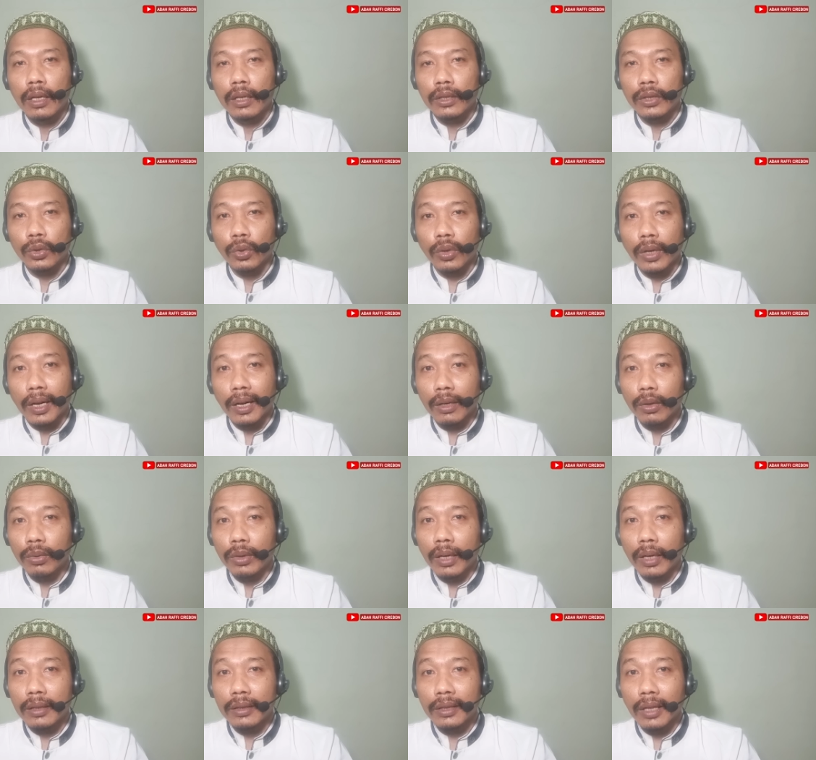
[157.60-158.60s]
Saudaraku
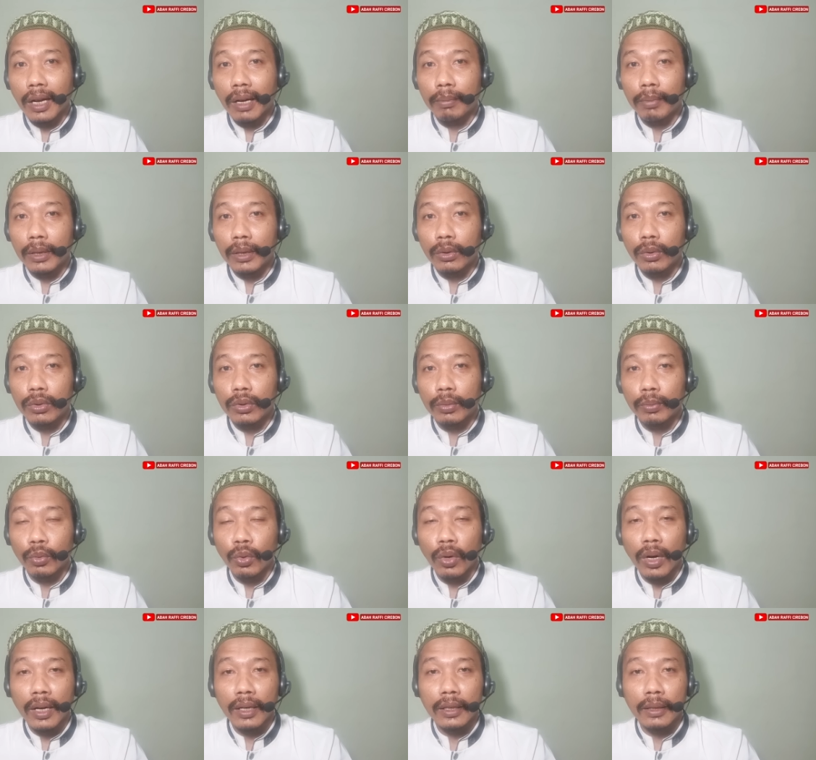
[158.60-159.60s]
dan sahabatku
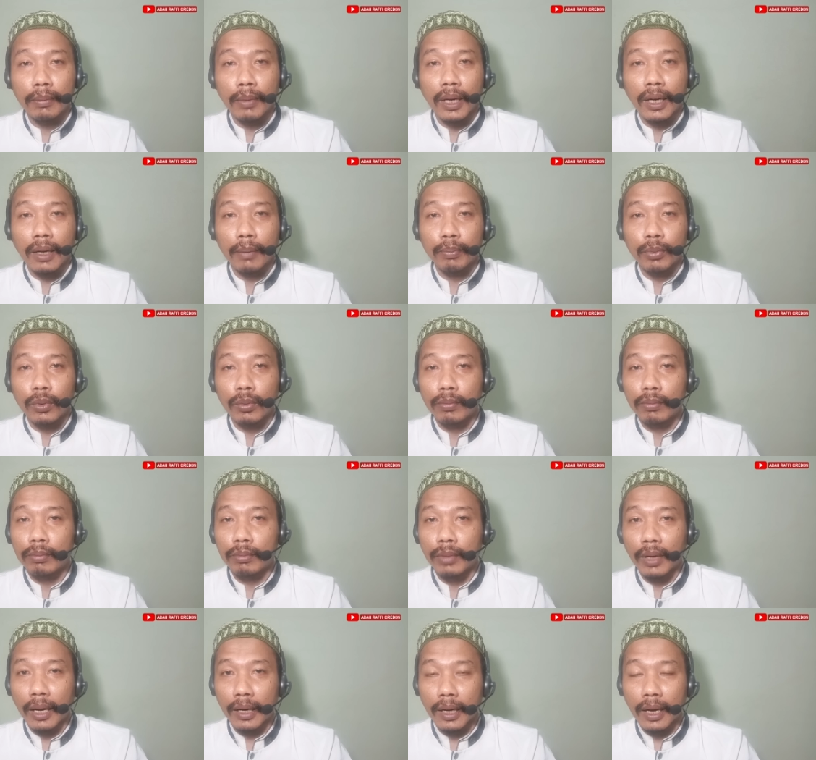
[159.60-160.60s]
semua dimanapun
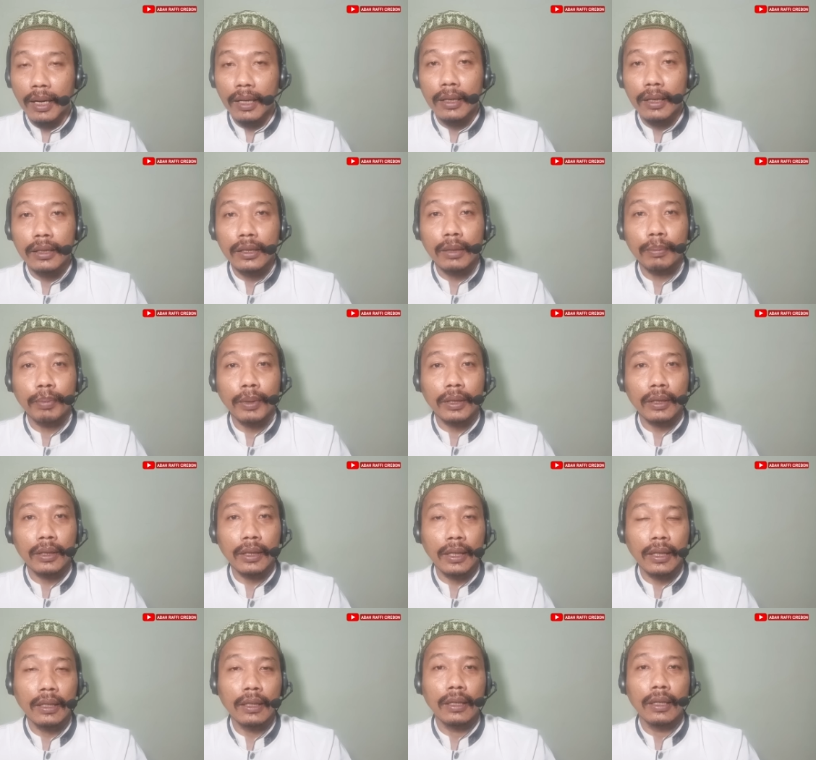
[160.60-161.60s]
berada,
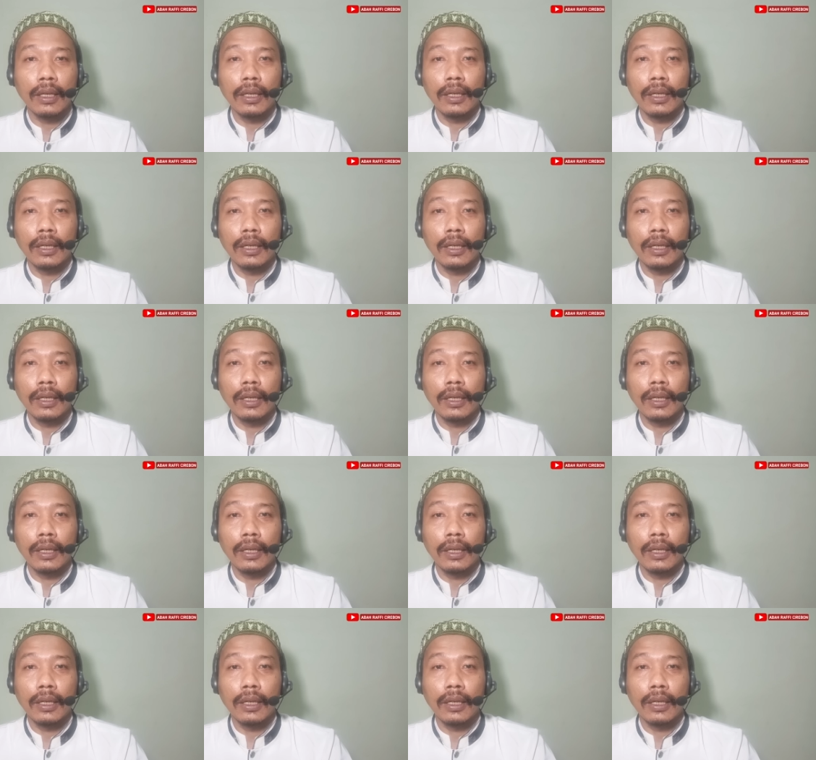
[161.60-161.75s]
seperti